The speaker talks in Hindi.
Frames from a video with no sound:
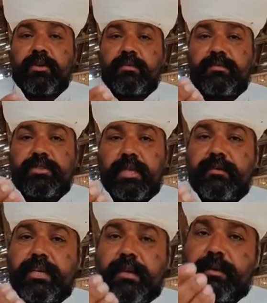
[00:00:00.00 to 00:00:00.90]
को
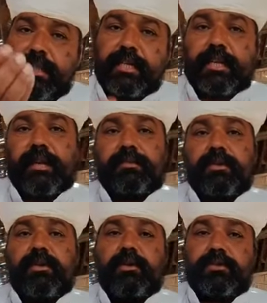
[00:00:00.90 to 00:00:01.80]
सेवन का बताया था
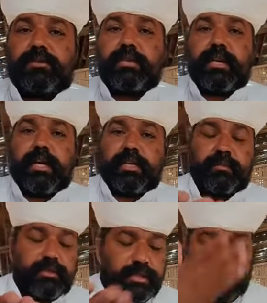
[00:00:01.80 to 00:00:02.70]
आपको और सुबह घाट का
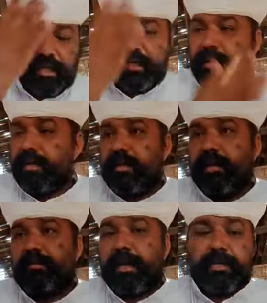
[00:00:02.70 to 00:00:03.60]
भोजन किया है
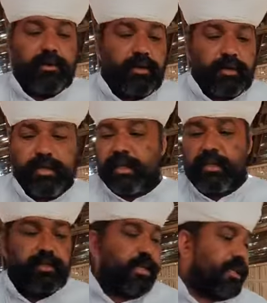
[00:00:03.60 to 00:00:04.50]
पानी का लोट लेना
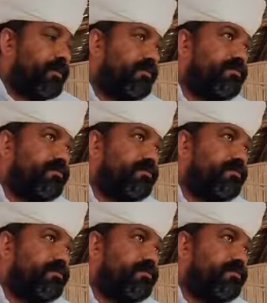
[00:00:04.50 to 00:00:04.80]
आयु थे अगर